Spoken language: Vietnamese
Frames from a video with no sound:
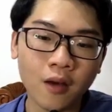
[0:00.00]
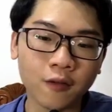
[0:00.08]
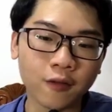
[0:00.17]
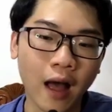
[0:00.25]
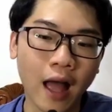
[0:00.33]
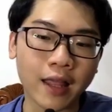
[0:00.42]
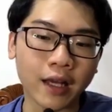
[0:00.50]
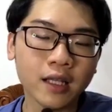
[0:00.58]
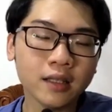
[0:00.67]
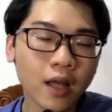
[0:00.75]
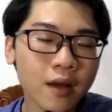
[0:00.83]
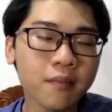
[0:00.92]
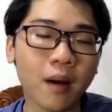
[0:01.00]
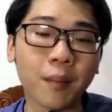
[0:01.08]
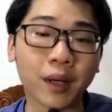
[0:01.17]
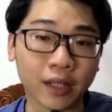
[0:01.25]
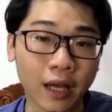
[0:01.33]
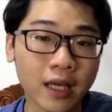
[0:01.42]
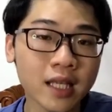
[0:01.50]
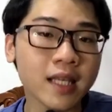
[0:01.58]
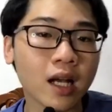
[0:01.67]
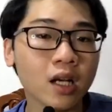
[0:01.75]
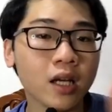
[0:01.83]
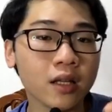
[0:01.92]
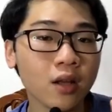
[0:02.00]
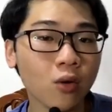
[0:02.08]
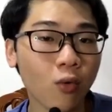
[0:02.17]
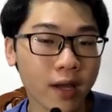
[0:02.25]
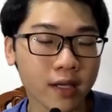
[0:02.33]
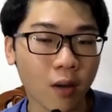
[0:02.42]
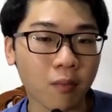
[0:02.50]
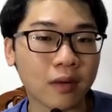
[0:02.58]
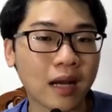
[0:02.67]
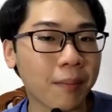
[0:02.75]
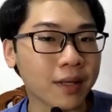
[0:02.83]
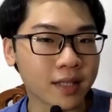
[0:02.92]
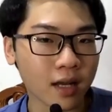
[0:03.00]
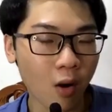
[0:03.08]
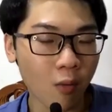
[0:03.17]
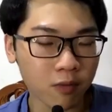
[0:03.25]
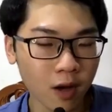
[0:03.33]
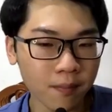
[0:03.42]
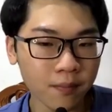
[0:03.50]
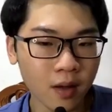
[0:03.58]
Và những cái tiết mà mình nghĩ sẽ có kiến thức quan trọng là mình sẽ không cúp.